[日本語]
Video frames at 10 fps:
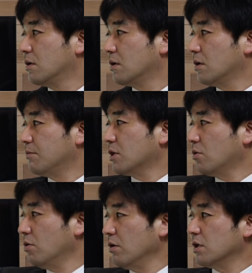えま
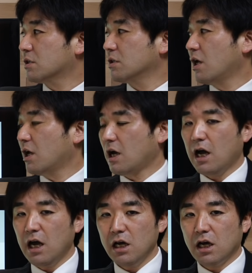たこれはです
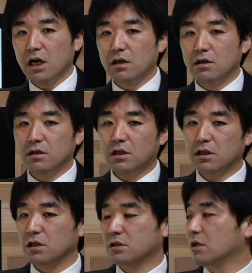ね、案
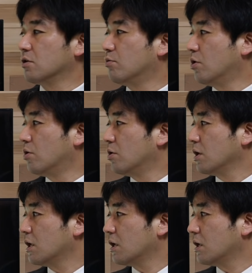なんですけれども、
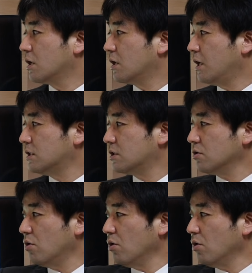えー、劣後